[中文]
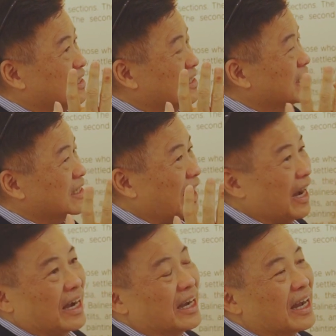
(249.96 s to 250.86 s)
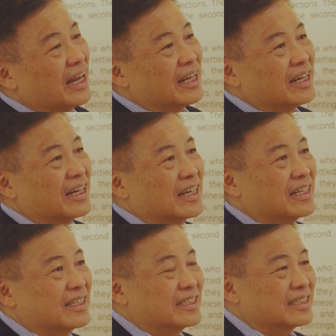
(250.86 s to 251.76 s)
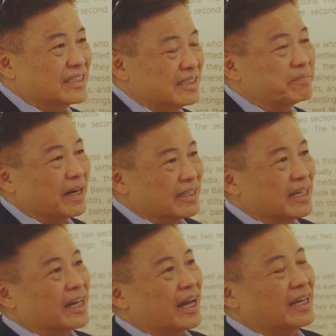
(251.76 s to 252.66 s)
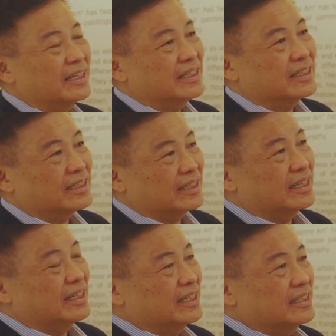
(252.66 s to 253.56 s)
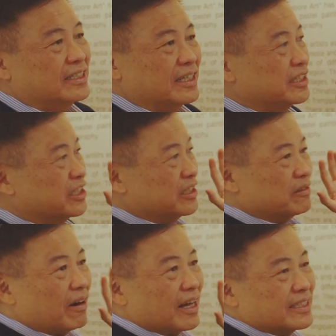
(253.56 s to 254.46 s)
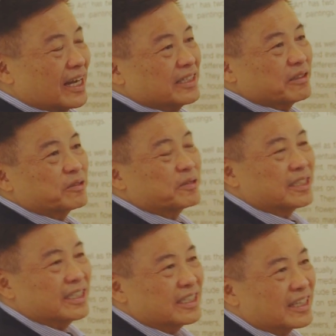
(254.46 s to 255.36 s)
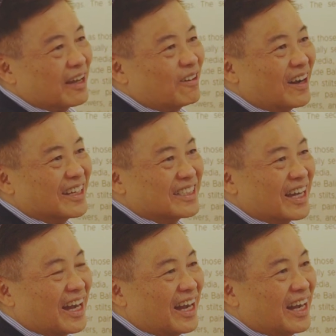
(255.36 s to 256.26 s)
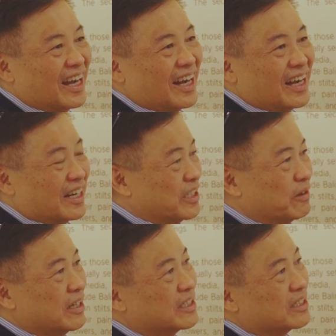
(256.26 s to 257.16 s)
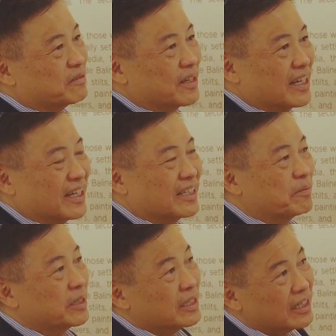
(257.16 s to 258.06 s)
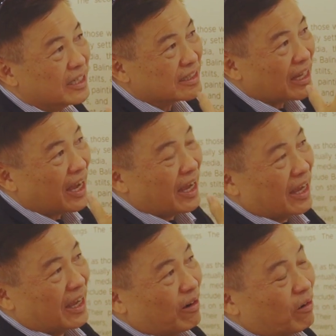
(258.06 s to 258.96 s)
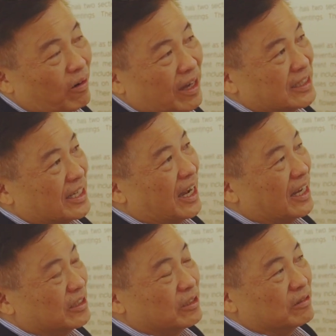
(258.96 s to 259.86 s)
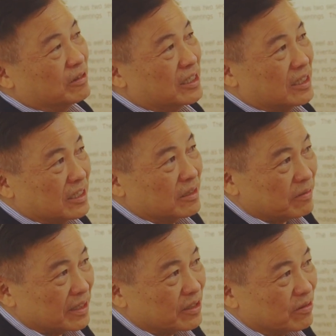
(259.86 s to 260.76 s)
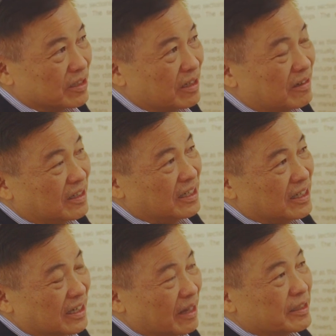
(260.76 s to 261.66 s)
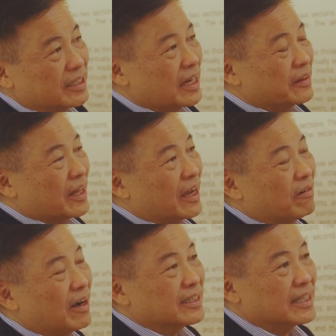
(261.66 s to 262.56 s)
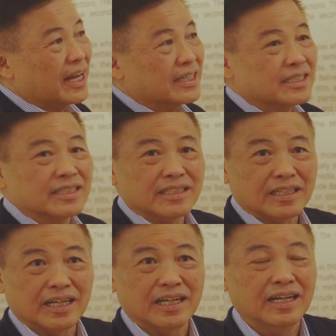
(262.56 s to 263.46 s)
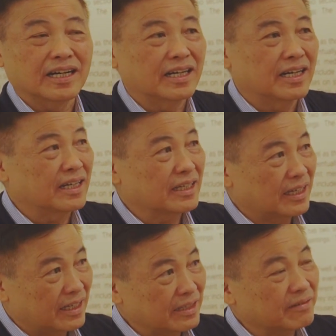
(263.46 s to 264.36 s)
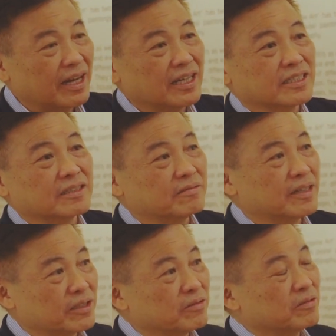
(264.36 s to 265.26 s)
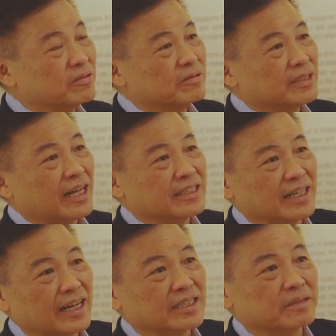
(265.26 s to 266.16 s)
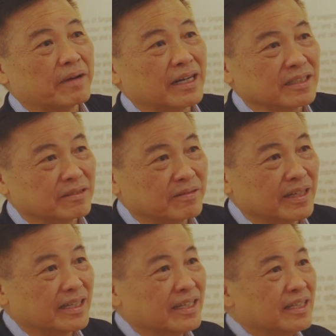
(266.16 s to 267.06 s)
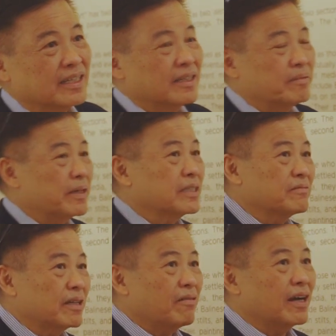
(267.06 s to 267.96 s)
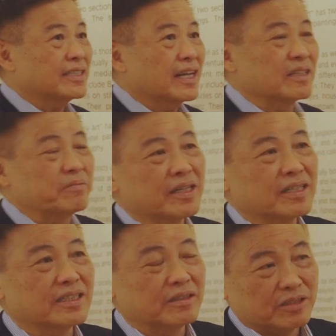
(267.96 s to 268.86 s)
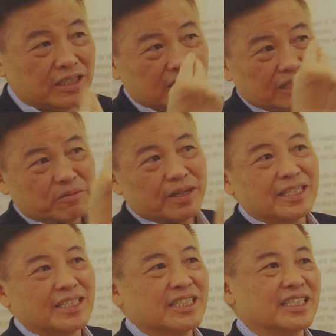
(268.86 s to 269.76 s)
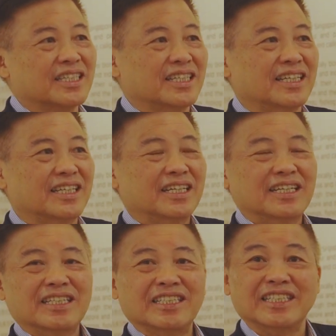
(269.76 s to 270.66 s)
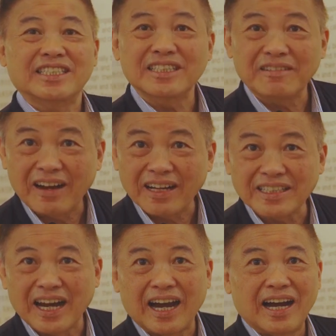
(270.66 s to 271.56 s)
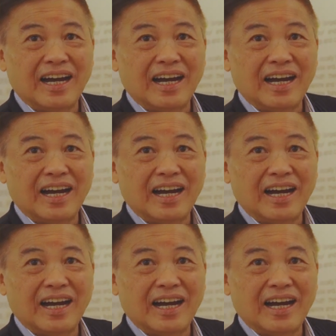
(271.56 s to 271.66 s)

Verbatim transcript: 是涵盖了这一百年来。的先驱画家，也就是第一代画家，嗯，有二十位。那么第二代画家有四十位左右，嗯，啊，第三代画家是呃呃另外二十位，总数加起来是八十位，嗯，八十位画家里面呢，有七位是女性画家，